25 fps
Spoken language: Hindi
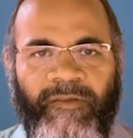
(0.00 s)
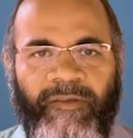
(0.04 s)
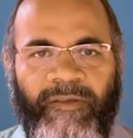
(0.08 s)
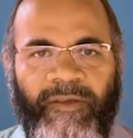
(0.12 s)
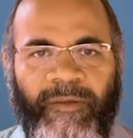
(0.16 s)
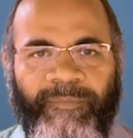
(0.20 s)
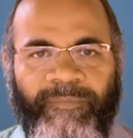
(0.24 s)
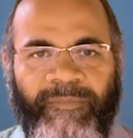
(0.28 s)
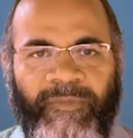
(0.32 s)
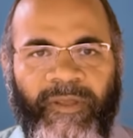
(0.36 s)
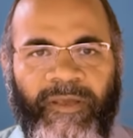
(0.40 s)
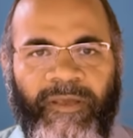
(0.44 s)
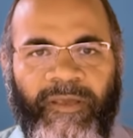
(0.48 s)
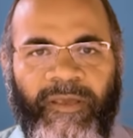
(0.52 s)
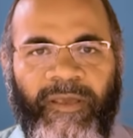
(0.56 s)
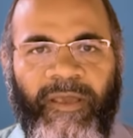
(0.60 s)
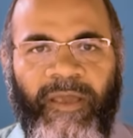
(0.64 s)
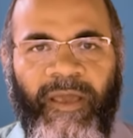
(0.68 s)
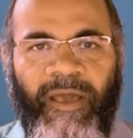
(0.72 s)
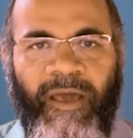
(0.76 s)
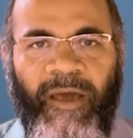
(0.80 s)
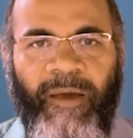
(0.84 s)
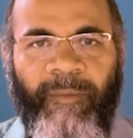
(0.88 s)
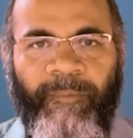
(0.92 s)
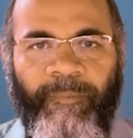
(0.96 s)
जब तक
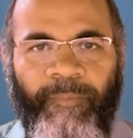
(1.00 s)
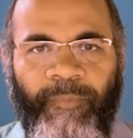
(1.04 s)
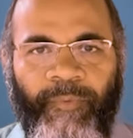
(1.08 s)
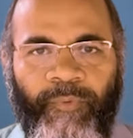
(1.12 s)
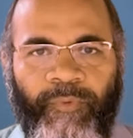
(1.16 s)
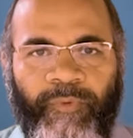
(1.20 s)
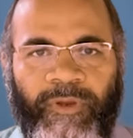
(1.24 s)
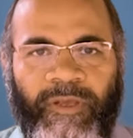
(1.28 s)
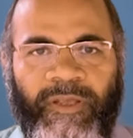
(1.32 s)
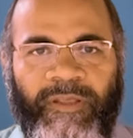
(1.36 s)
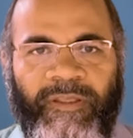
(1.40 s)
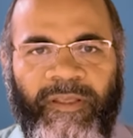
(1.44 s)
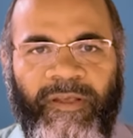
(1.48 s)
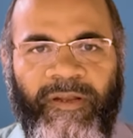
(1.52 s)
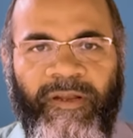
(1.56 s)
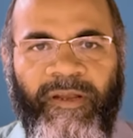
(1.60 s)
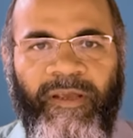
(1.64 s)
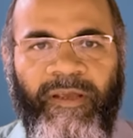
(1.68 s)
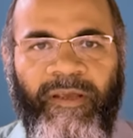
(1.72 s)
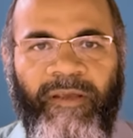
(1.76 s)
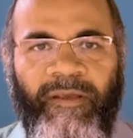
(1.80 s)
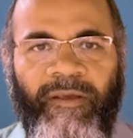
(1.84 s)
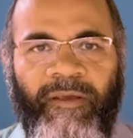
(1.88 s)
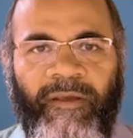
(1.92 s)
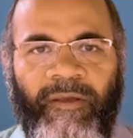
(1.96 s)
कि आप पूरी
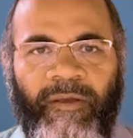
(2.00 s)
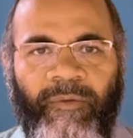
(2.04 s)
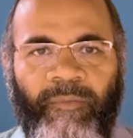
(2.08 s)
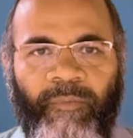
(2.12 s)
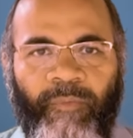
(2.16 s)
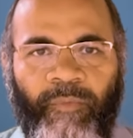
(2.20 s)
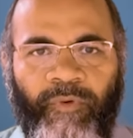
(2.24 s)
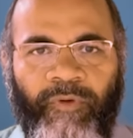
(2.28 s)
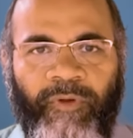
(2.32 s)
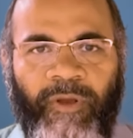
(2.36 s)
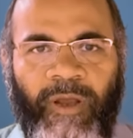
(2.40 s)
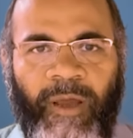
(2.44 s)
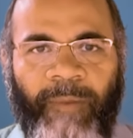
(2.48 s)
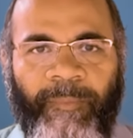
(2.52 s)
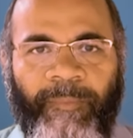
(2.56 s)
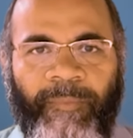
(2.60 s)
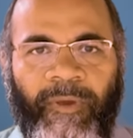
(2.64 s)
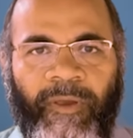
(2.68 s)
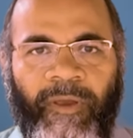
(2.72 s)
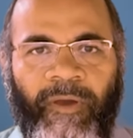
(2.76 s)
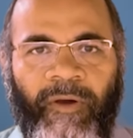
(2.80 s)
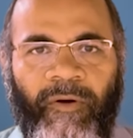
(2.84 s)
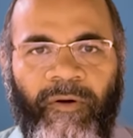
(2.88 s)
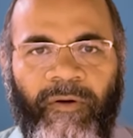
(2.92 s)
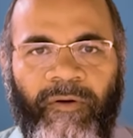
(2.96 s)
तरह
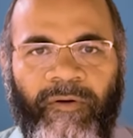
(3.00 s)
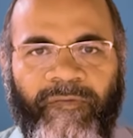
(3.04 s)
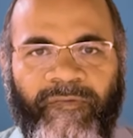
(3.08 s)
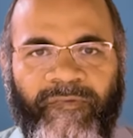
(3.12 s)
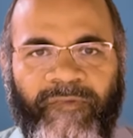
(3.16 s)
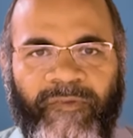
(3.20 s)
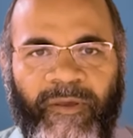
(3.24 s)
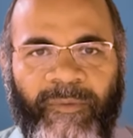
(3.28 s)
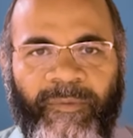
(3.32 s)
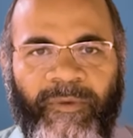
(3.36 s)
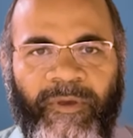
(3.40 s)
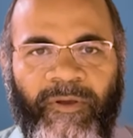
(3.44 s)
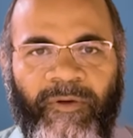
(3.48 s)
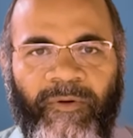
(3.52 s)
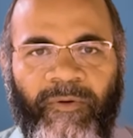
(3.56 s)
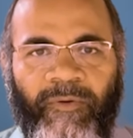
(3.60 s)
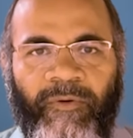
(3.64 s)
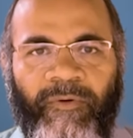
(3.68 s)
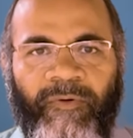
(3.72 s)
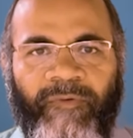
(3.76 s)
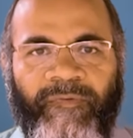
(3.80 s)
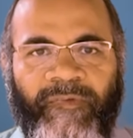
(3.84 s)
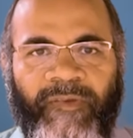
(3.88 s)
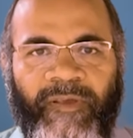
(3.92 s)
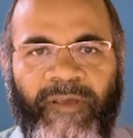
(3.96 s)
मोटापे और सभी
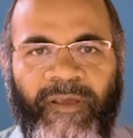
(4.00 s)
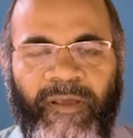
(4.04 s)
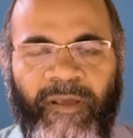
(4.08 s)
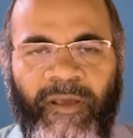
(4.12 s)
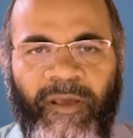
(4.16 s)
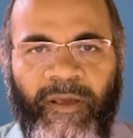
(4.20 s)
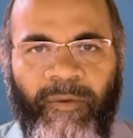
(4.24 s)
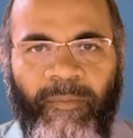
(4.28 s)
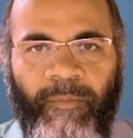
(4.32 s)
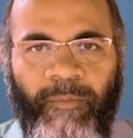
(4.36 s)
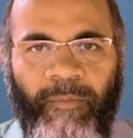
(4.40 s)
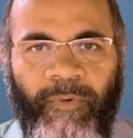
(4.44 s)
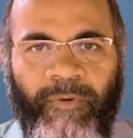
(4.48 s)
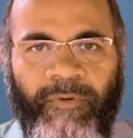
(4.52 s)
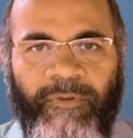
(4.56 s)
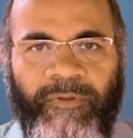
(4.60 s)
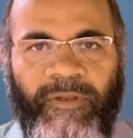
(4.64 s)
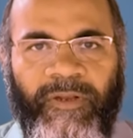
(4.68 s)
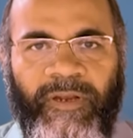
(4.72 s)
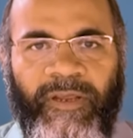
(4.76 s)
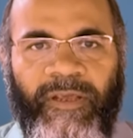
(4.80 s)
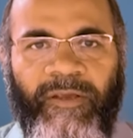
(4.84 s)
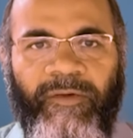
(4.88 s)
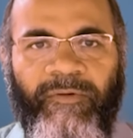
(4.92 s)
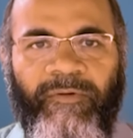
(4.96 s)
रोगों से
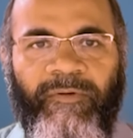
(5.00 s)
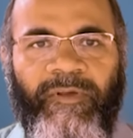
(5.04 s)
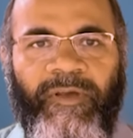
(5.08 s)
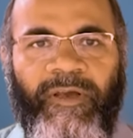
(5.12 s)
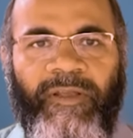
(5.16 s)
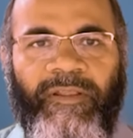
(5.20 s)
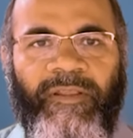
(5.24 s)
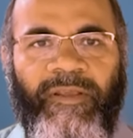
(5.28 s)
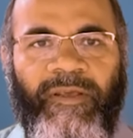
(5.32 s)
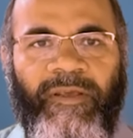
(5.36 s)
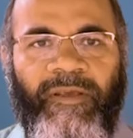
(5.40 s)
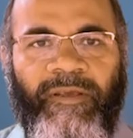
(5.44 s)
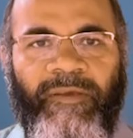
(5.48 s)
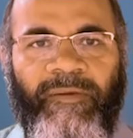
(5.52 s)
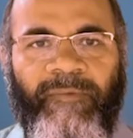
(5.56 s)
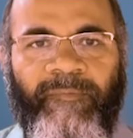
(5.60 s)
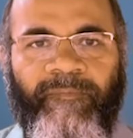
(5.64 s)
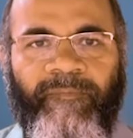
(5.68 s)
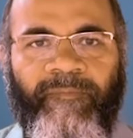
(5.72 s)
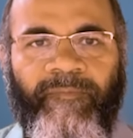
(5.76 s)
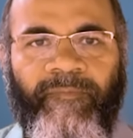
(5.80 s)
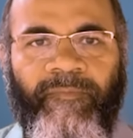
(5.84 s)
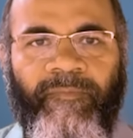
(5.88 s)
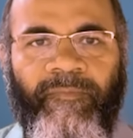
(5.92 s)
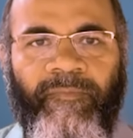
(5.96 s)
मुक्त नहीं हो जाते हैं
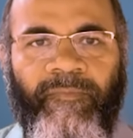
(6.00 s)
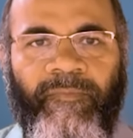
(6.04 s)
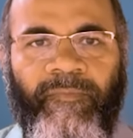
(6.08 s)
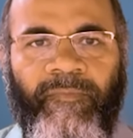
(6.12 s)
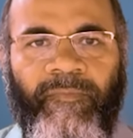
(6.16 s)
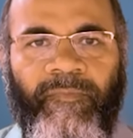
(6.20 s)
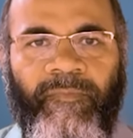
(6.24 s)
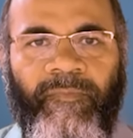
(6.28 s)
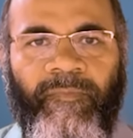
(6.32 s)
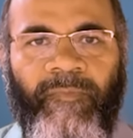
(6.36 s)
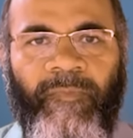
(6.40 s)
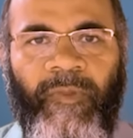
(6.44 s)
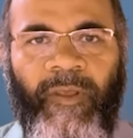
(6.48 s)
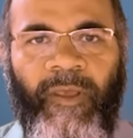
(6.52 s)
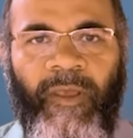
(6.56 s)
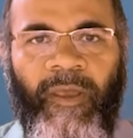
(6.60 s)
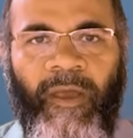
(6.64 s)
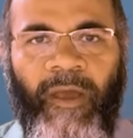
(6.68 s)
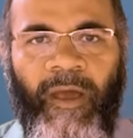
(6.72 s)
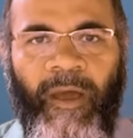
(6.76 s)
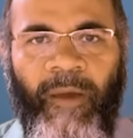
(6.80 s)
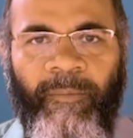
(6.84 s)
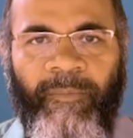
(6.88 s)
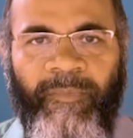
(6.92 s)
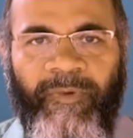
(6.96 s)

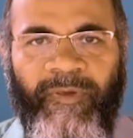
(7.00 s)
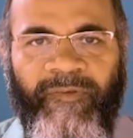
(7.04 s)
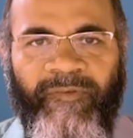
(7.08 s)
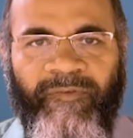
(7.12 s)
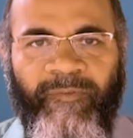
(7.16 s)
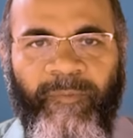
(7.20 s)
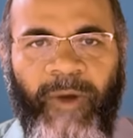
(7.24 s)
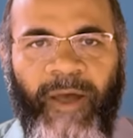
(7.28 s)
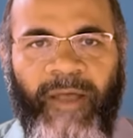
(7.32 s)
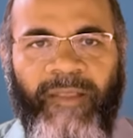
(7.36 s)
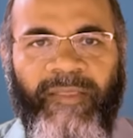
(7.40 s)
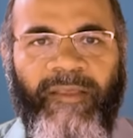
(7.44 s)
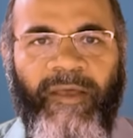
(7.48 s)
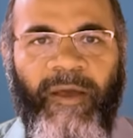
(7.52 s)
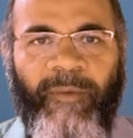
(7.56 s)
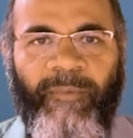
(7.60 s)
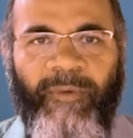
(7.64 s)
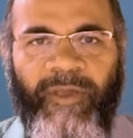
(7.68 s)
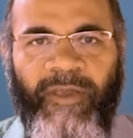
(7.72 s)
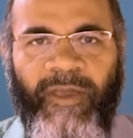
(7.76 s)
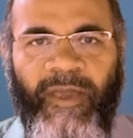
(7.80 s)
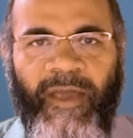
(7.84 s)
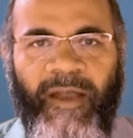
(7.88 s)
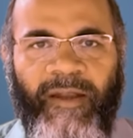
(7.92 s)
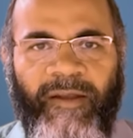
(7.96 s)
हम इस बात का
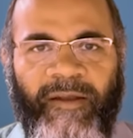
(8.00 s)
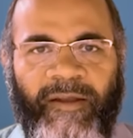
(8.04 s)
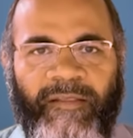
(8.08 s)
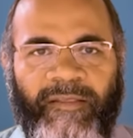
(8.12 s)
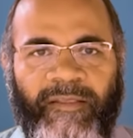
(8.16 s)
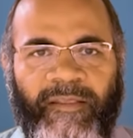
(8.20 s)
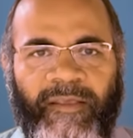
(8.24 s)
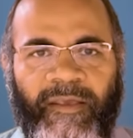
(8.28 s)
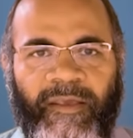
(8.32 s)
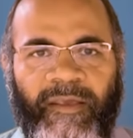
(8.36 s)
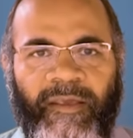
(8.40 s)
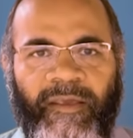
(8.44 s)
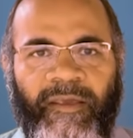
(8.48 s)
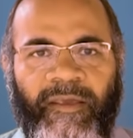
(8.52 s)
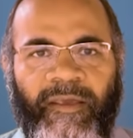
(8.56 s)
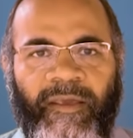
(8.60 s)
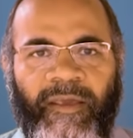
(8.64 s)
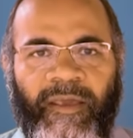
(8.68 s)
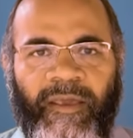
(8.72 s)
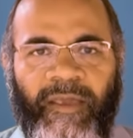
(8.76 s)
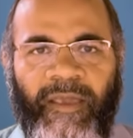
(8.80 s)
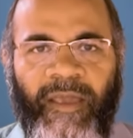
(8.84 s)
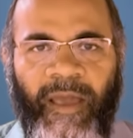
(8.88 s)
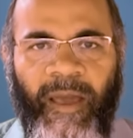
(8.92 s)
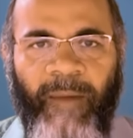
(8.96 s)
भी ख्याल रखते
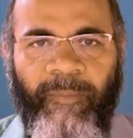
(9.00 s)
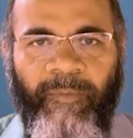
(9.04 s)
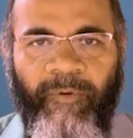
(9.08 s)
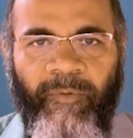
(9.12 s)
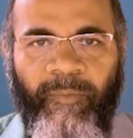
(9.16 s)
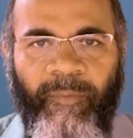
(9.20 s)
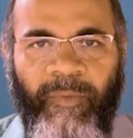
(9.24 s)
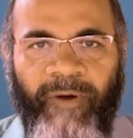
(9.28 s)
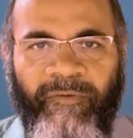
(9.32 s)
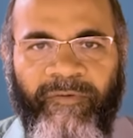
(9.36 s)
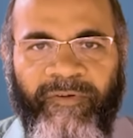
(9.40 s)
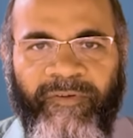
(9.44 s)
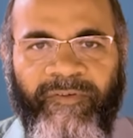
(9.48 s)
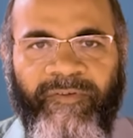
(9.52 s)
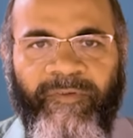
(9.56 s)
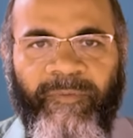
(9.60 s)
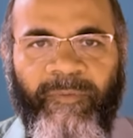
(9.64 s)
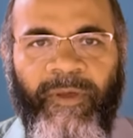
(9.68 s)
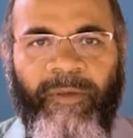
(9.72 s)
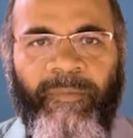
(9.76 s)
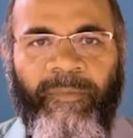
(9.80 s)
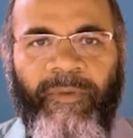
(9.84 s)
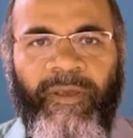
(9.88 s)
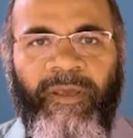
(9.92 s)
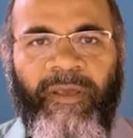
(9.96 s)
हैं कि आपको भविष्य
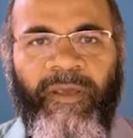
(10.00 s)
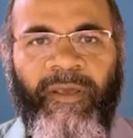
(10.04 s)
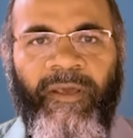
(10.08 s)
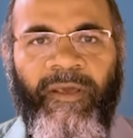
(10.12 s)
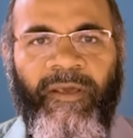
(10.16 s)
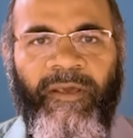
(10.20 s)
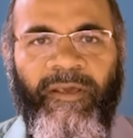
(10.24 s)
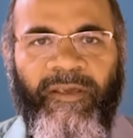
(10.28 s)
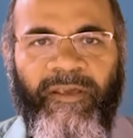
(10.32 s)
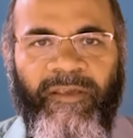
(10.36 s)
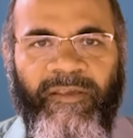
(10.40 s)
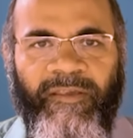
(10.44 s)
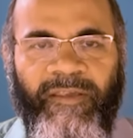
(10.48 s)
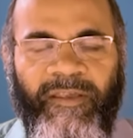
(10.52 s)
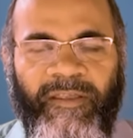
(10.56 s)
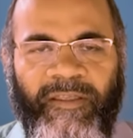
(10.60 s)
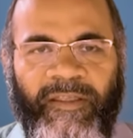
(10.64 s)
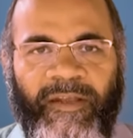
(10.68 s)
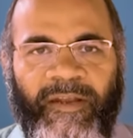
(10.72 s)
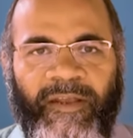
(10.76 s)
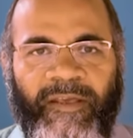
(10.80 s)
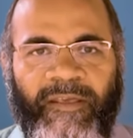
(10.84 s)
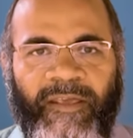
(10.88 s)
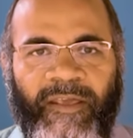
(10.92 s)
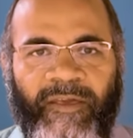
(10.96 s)
में भी किसी
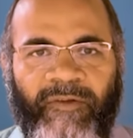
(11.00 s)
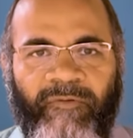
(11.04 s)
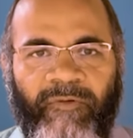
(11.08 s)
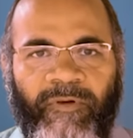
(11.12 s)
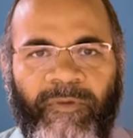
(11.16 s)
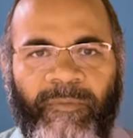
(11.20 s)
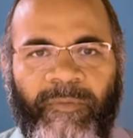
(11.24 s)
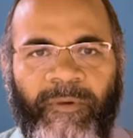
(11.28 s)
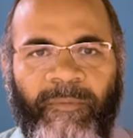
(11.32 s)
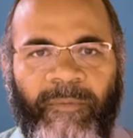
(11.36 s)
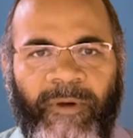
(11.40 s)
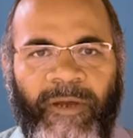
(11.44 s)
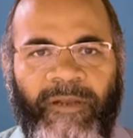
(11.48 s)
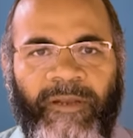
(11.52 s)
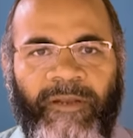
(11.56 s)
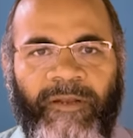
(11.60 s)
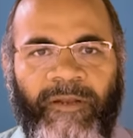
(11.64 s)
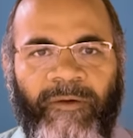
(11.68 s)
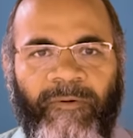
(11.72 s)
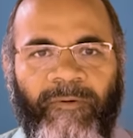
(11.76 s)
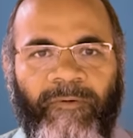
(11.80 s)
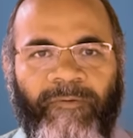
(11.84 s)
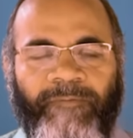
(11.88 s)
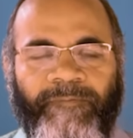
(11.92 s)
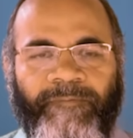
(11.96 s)
तरह की कोई बीमारी
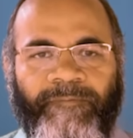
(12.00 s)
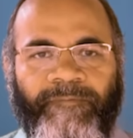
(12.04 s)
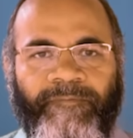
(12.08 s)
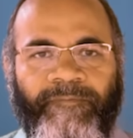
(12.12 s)
ना हो